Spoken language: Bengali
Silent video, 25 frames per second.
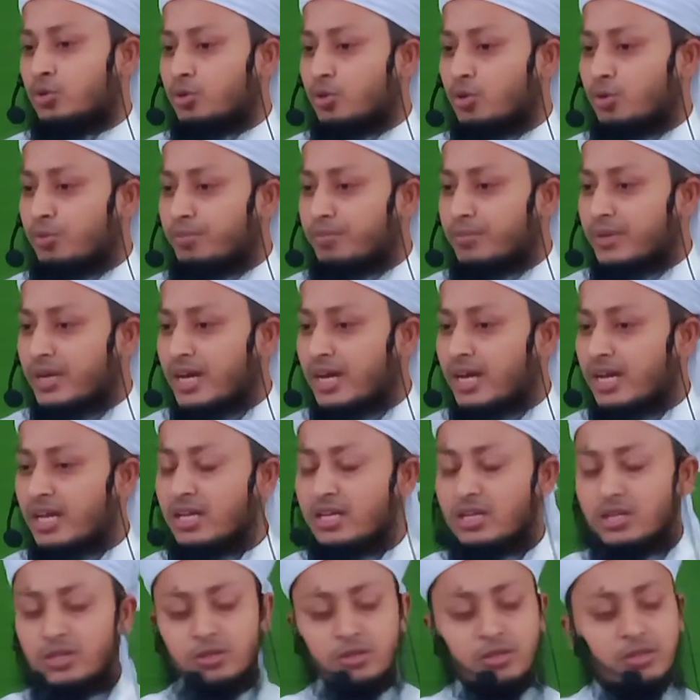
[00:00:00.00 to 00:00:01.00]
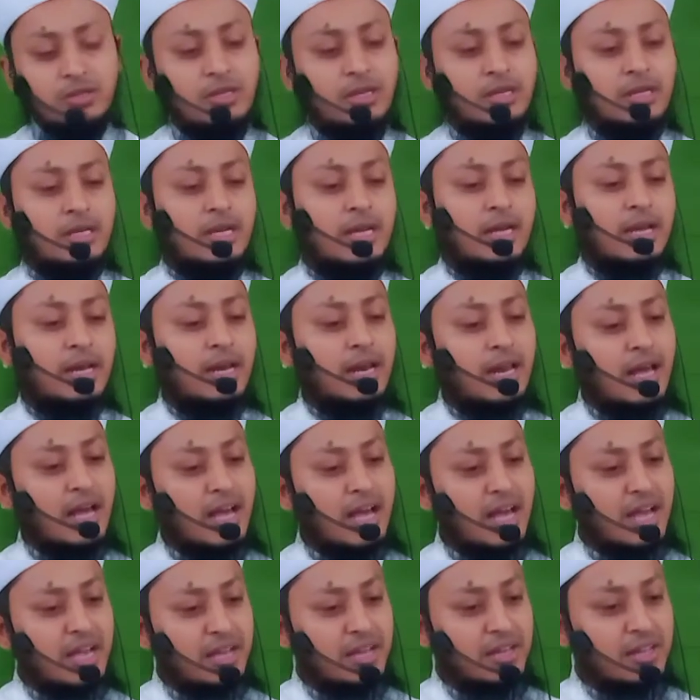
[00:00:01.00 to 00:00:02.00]
তোমরা
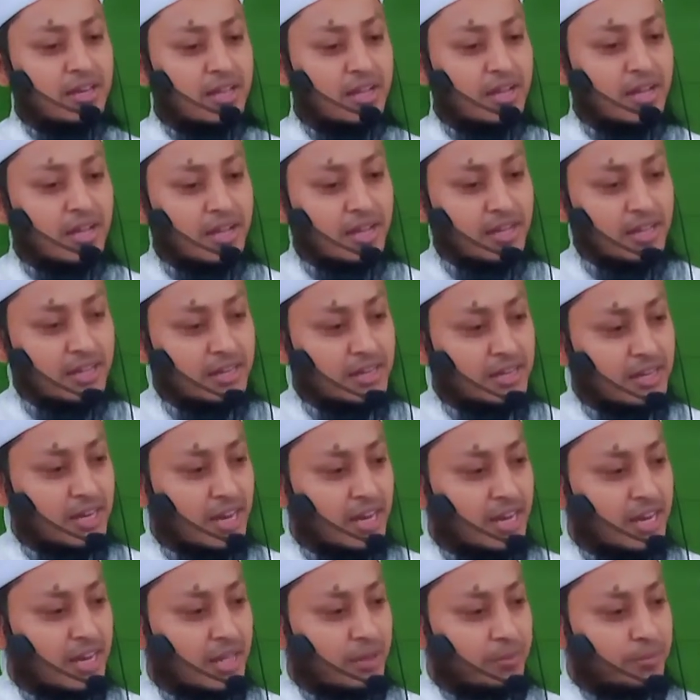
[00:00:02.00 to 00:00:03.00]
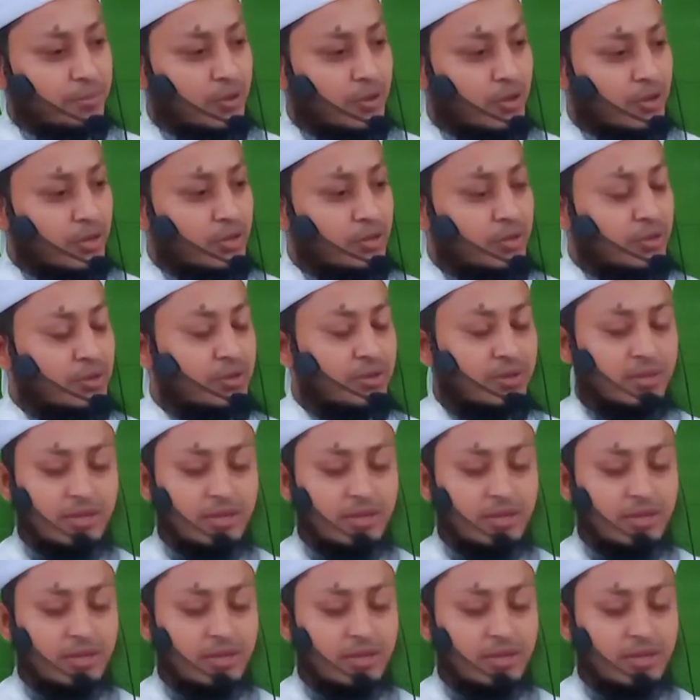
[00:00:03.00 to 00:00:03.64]
লা ইলাহা ইল্লাল্লাহ বলো